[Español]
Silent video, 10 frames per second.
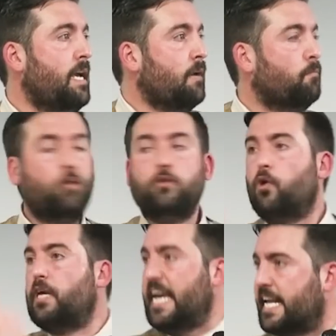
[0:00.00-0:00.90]
El
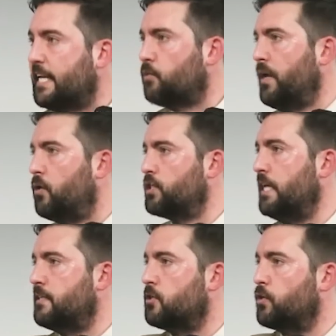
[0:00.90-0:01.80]
mundo quiere que tu hijo
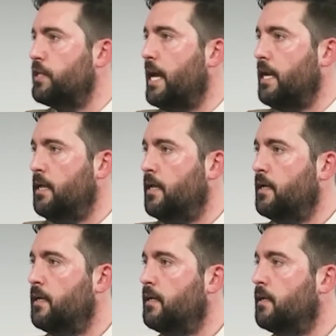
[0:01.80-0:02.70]
sea antisocial
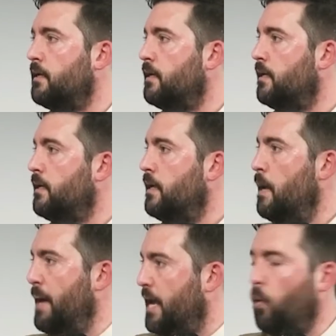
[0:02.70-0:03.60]

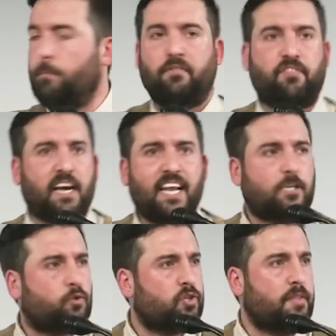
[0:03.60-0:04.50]
para convencerle
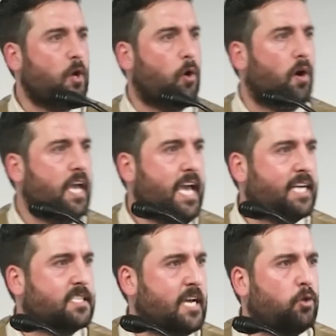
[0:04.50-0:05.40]
de sus
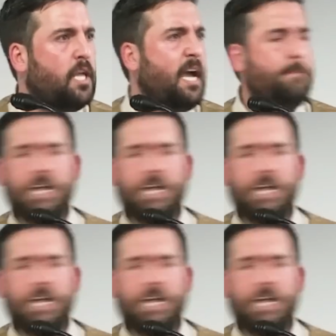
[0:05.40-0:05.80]
ideologías, que no tenga